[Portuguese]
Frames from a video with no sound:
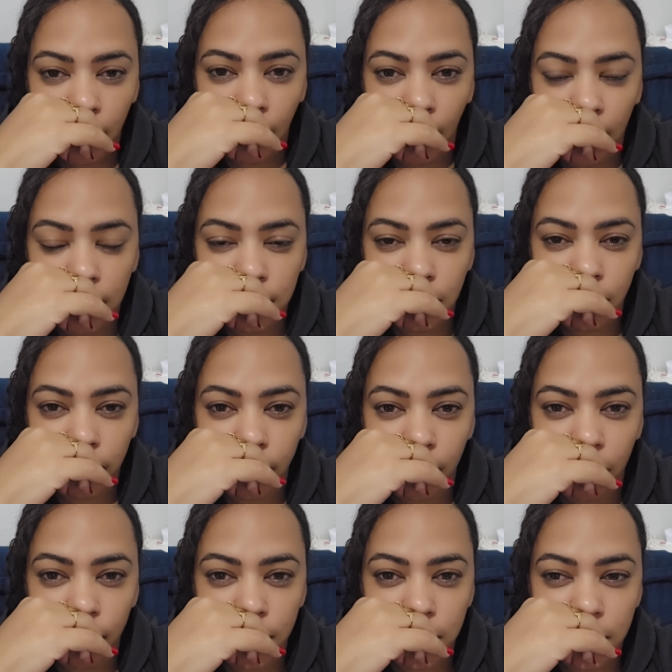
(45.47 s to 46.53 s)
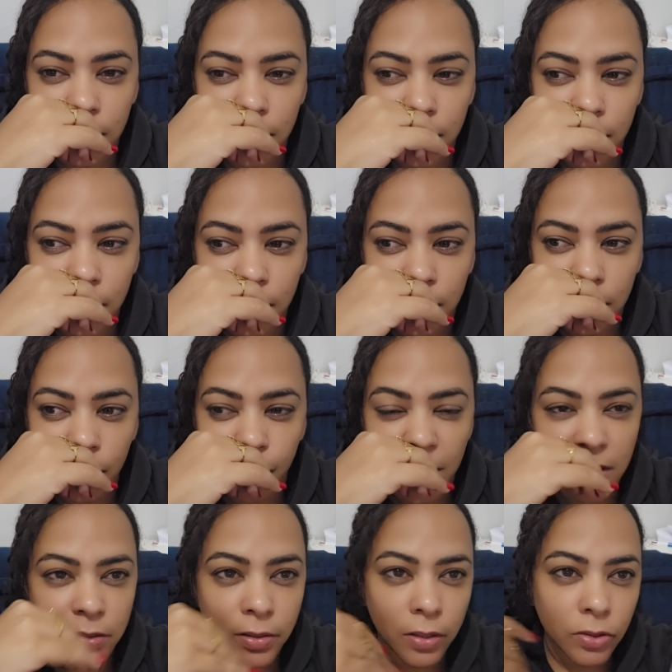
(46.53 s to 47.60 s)
Ela saiu daqui, era mais que
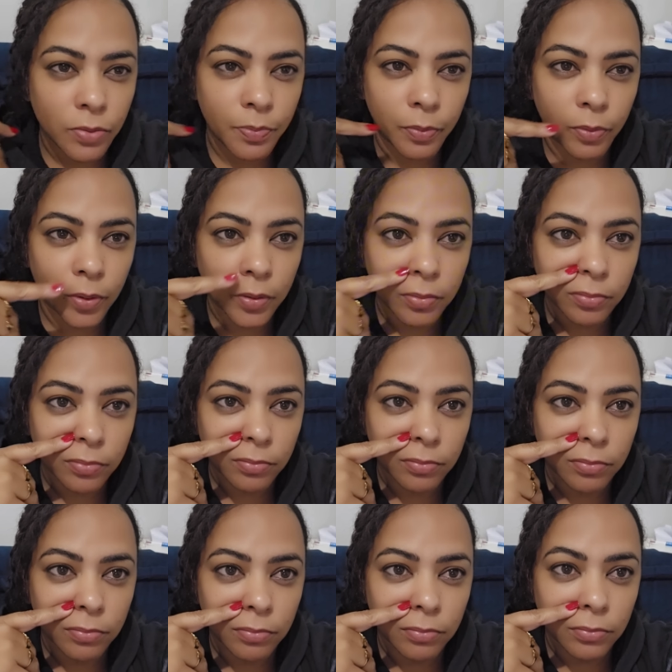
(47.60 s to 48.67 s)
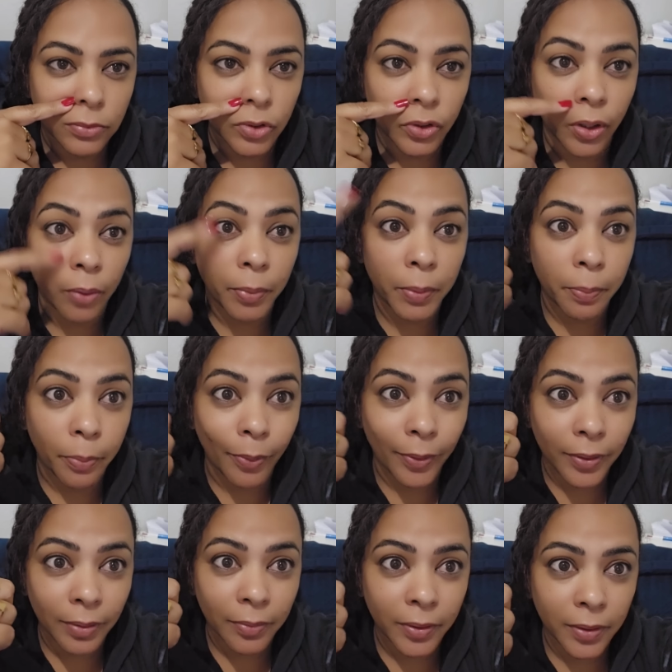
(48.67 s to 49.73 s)
umas sete e pouco. Já é uma e
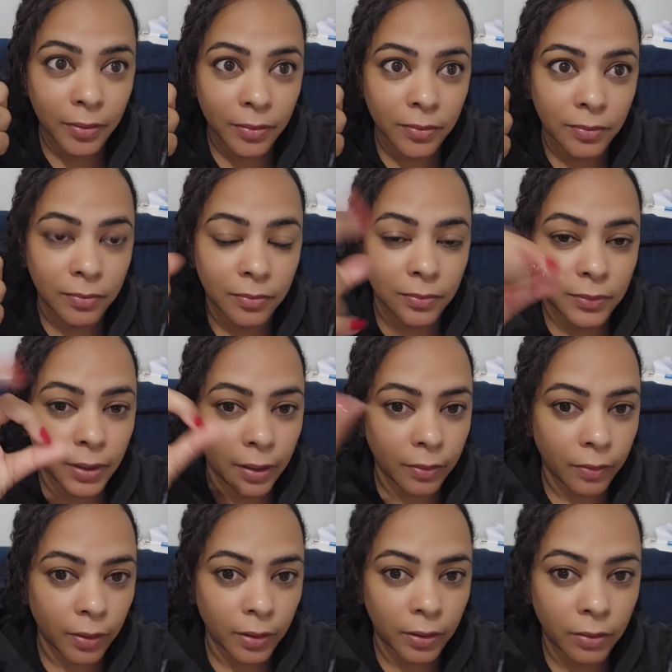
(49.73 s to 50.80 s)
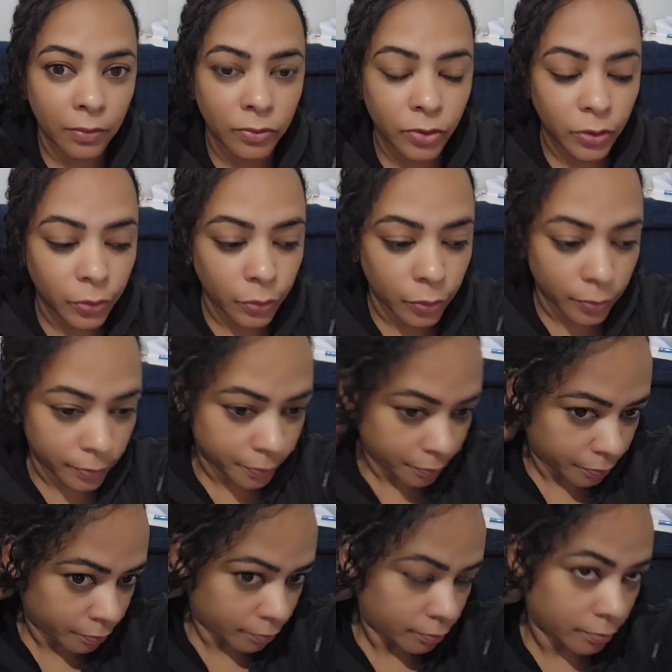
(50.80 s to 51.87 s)
pouco da manhã. Até agora não chegou.
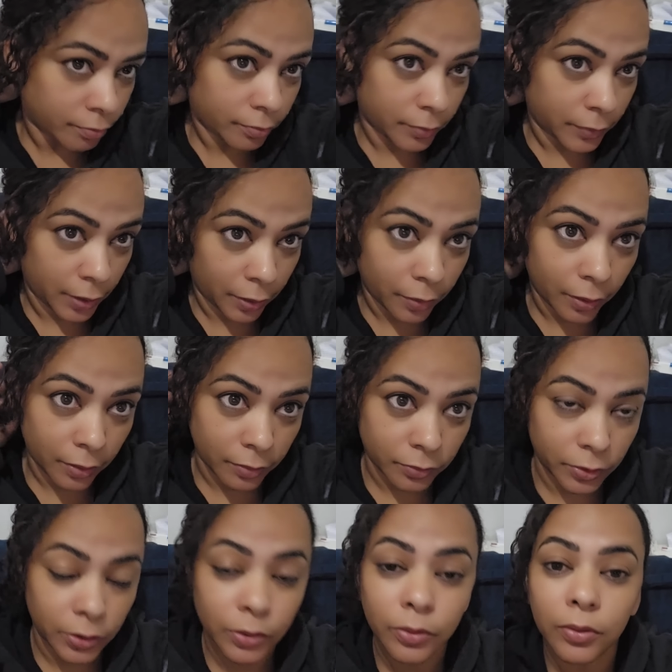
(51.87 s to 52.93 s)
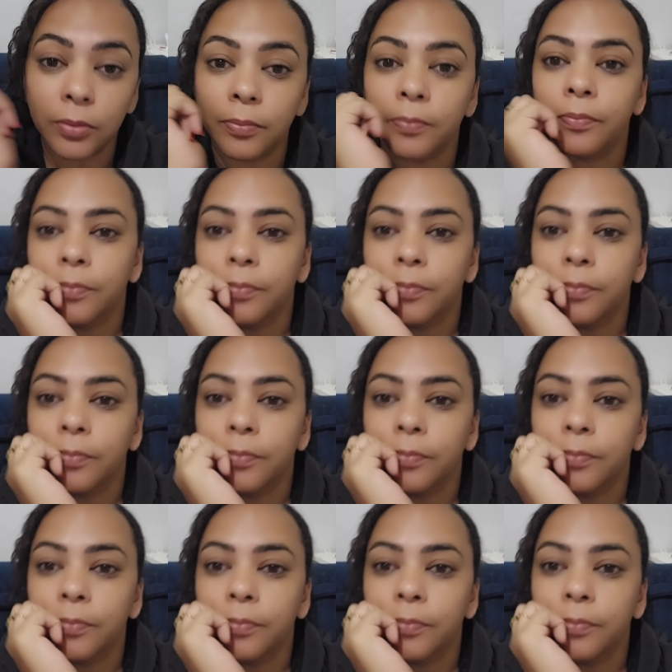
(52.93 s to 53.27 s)
Até agora não chegou.